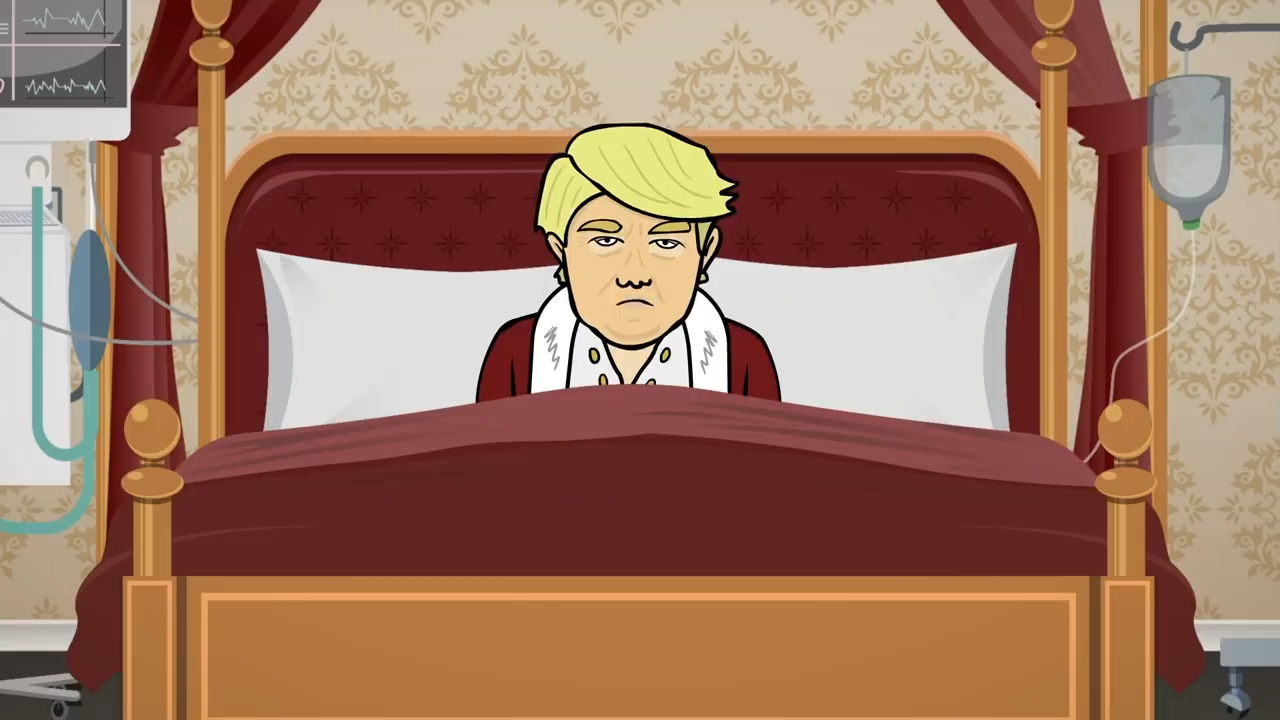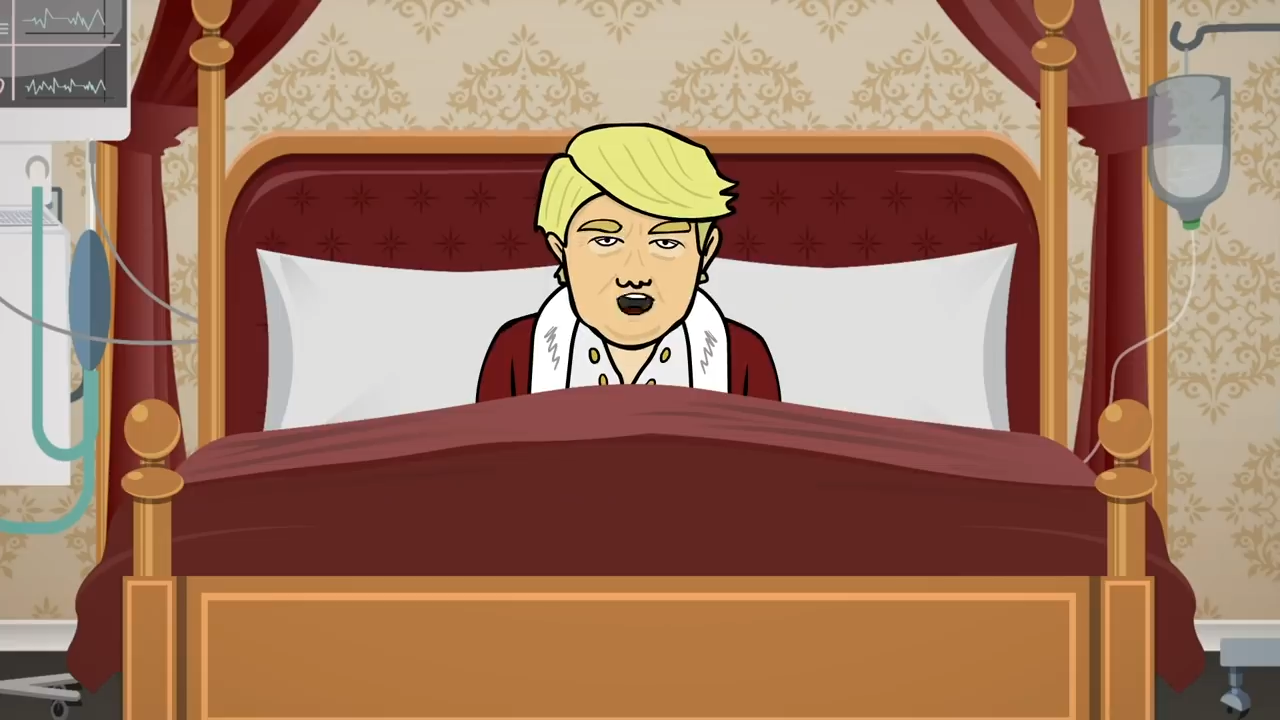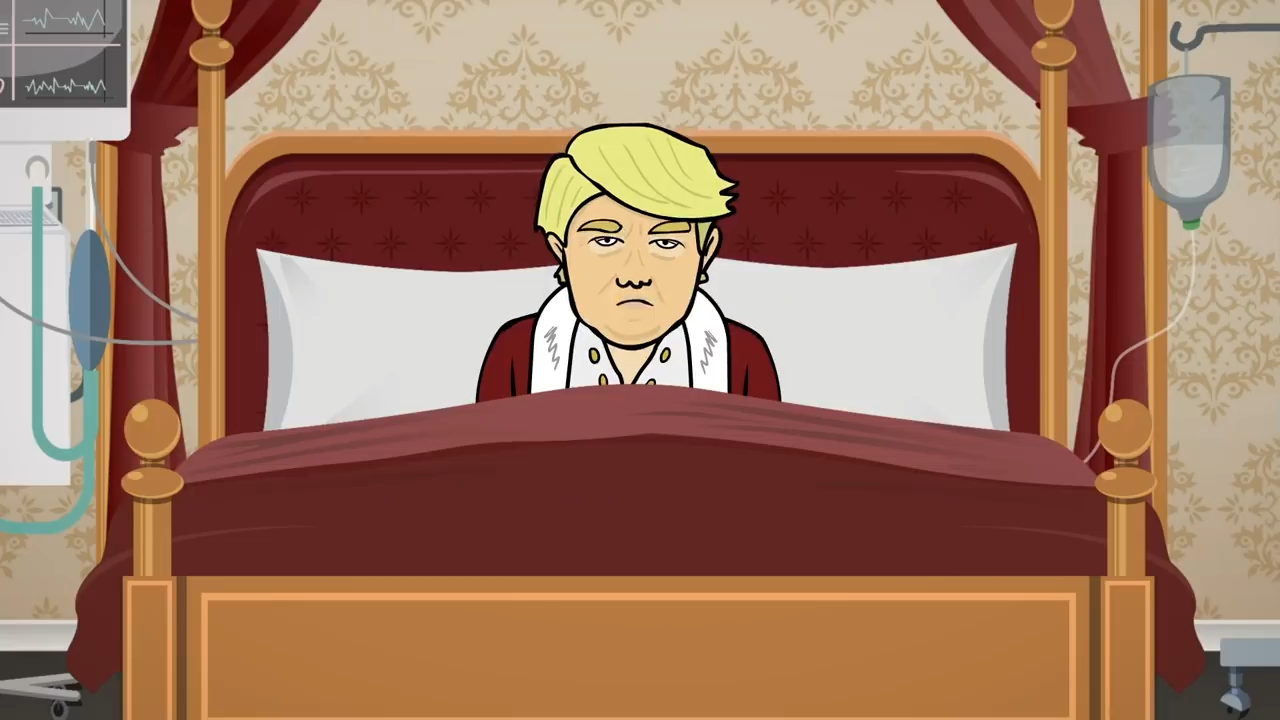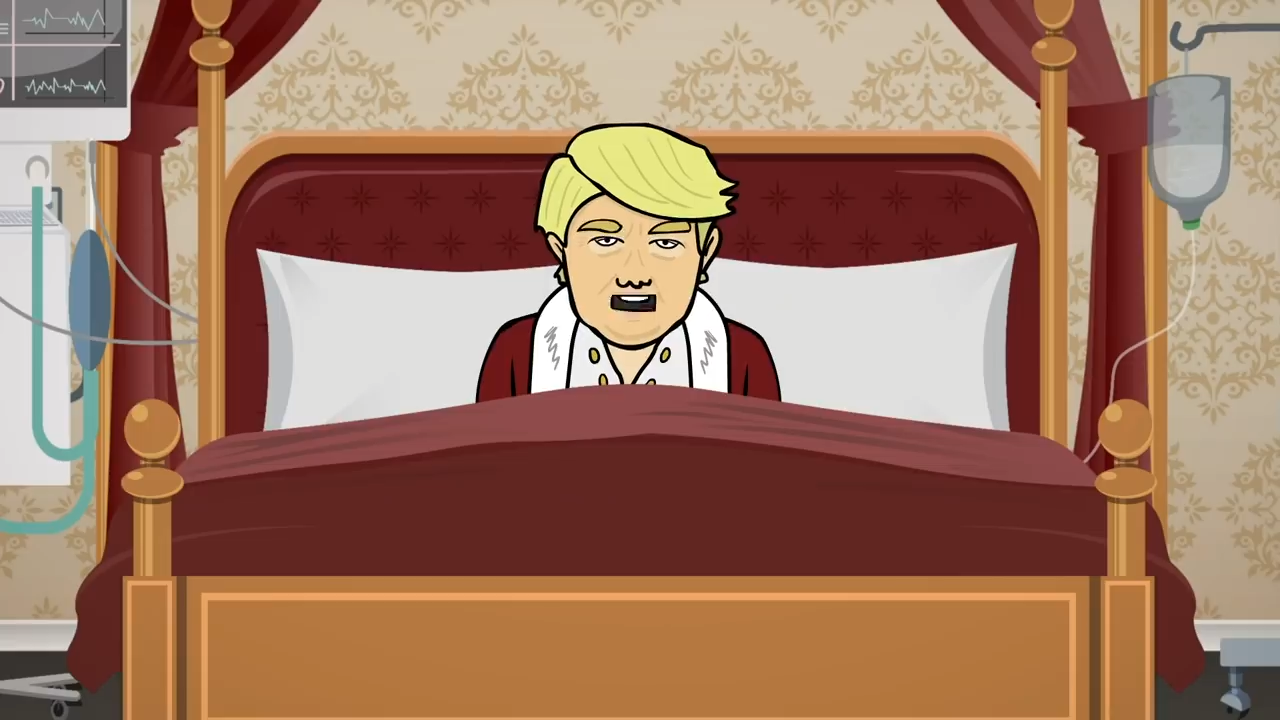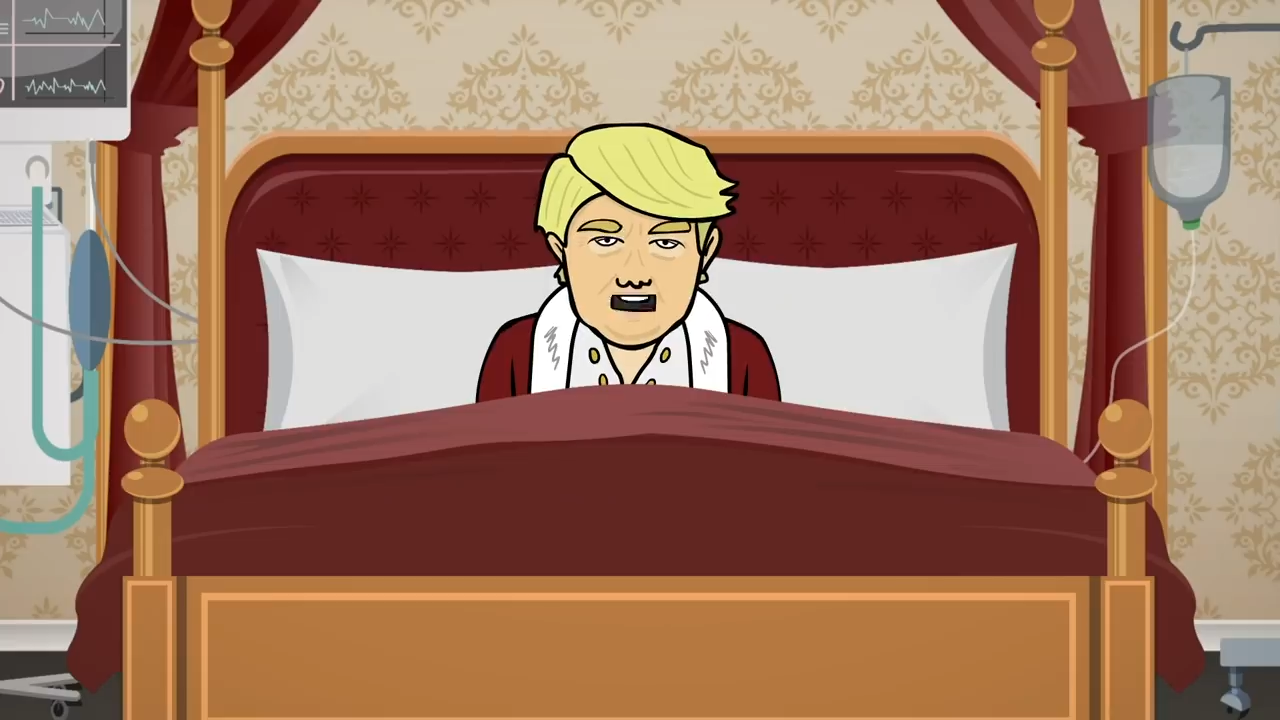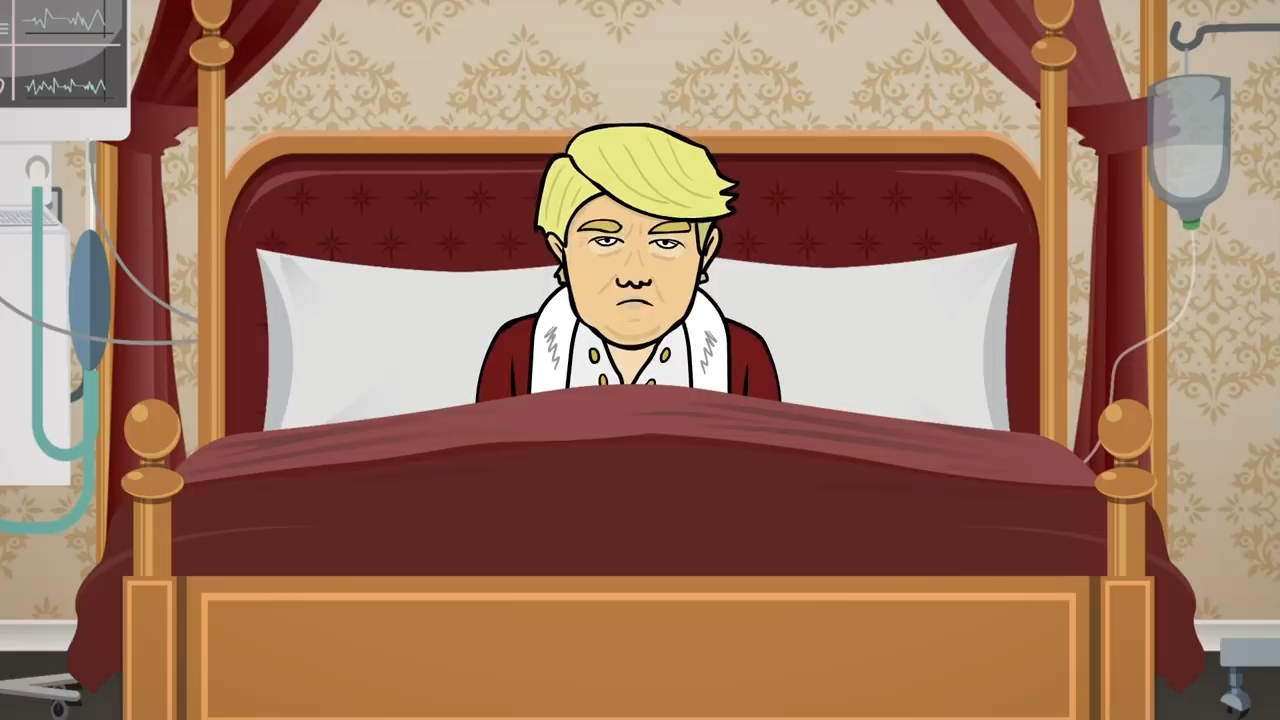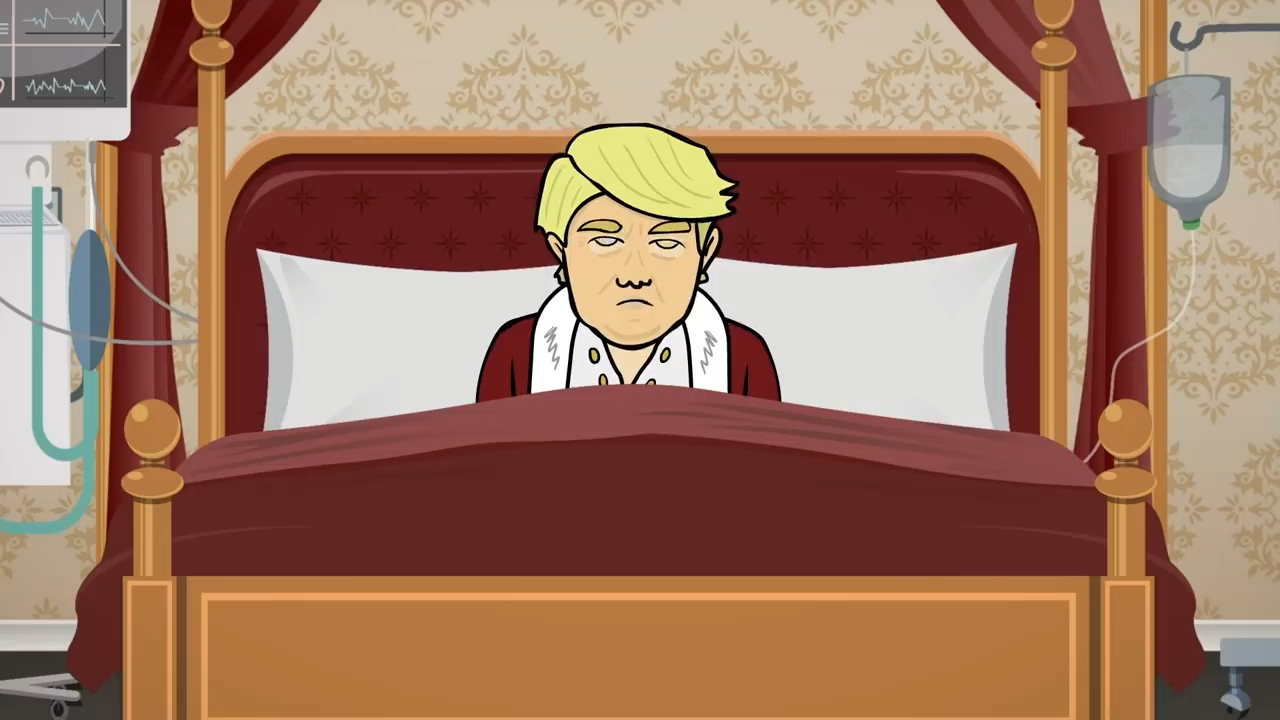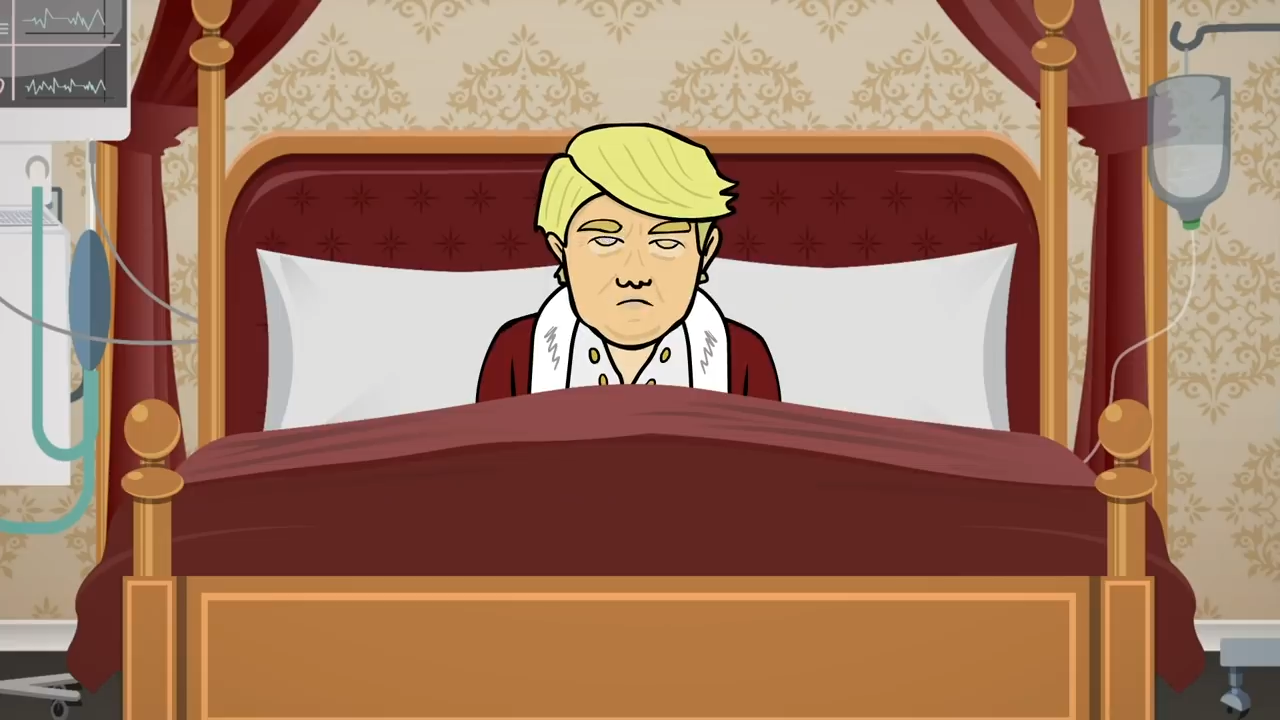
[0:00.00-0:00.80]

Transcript: ol yeğenim.